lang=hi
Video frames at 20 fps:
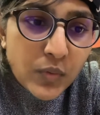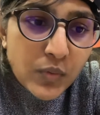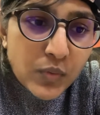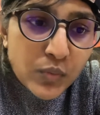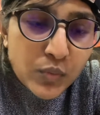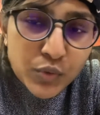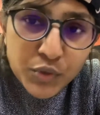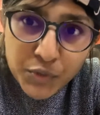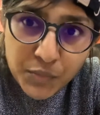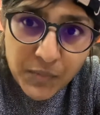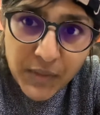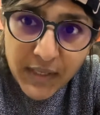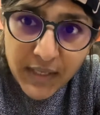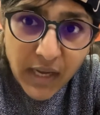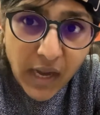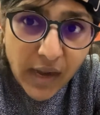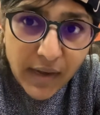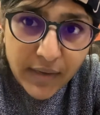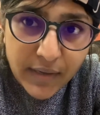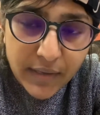उसमें
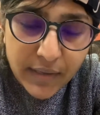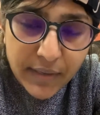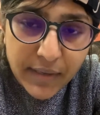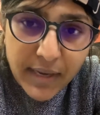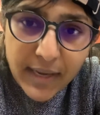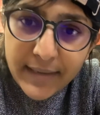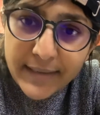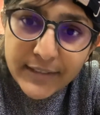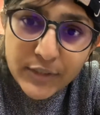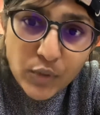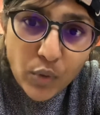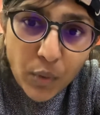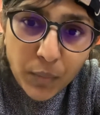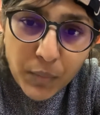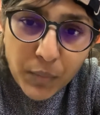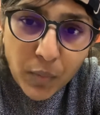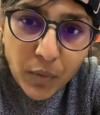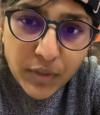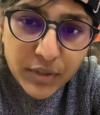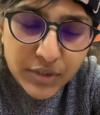क्या करें एंड ऐसी और भी
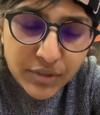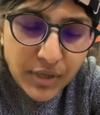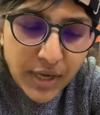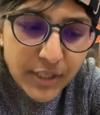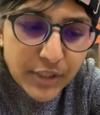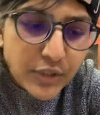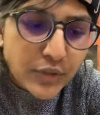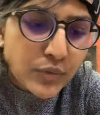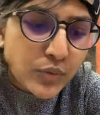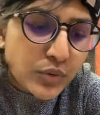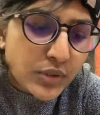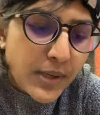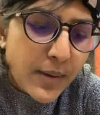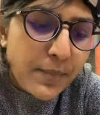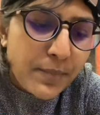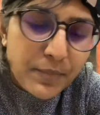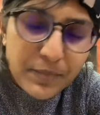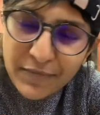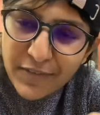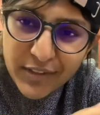बहुत डिस्ट्रैक्शन होती है
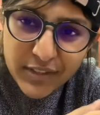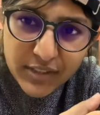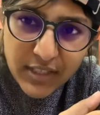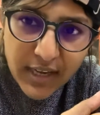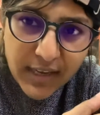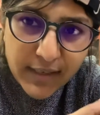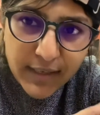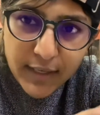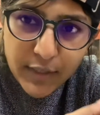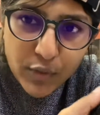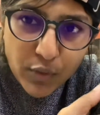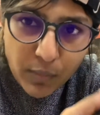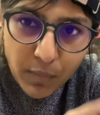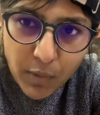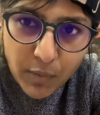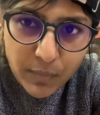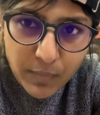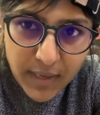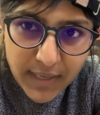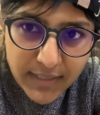फर्स्ट आई टेल यू
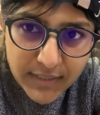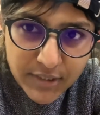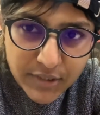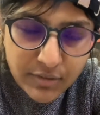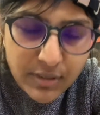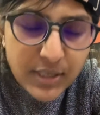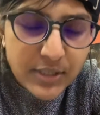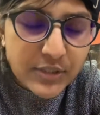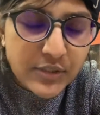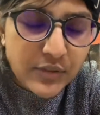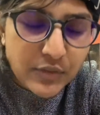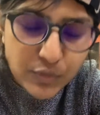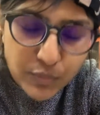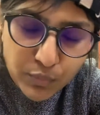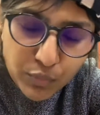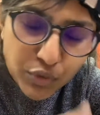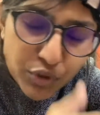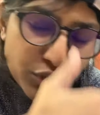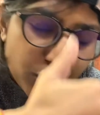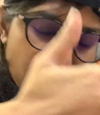अबाउट माई डिस्ट्रैक्शन
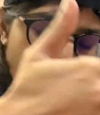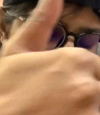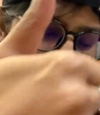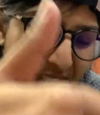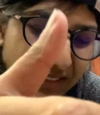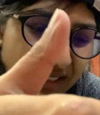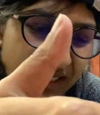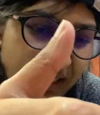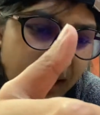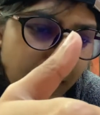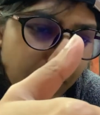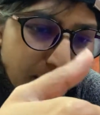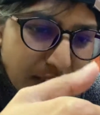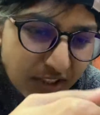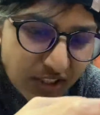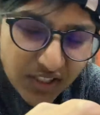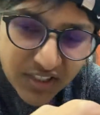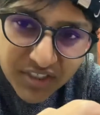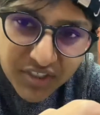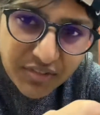मुझे जो बेसिकली
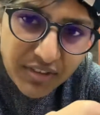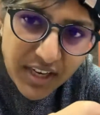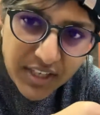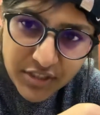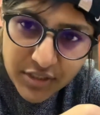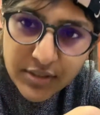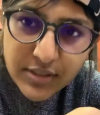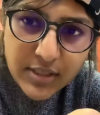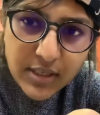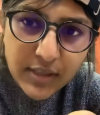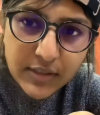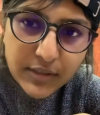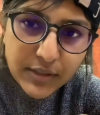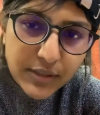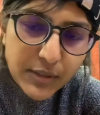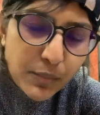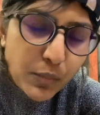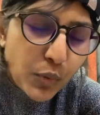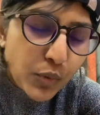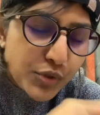मेजर डिस्ट्रैक्शन लगती
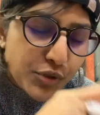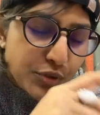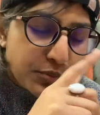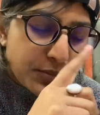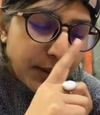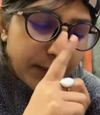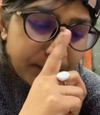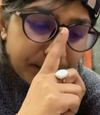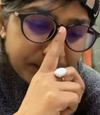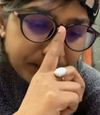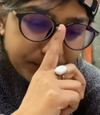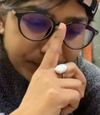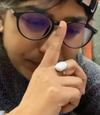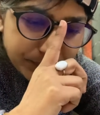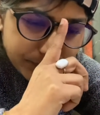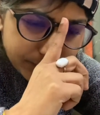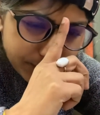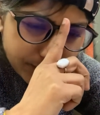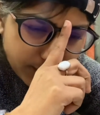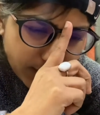थी बोर्ड्स में
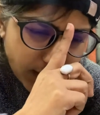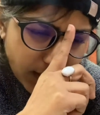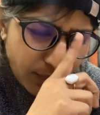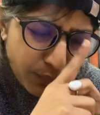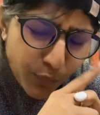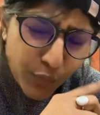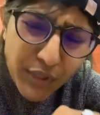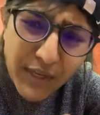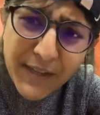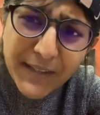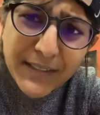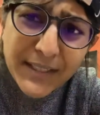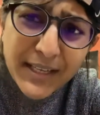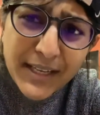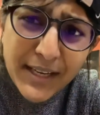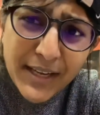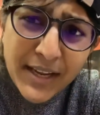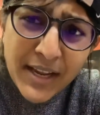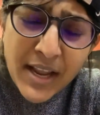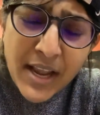वो ये थी
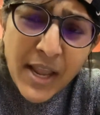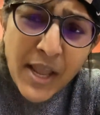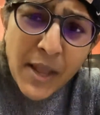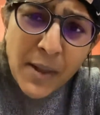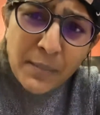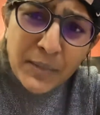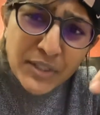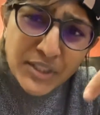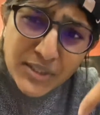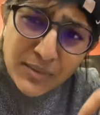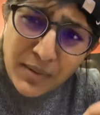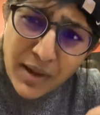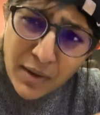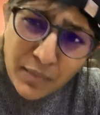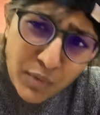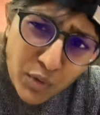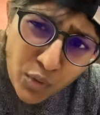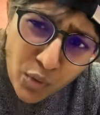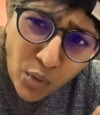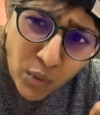कि बच्चे बार
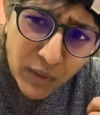बार कॉल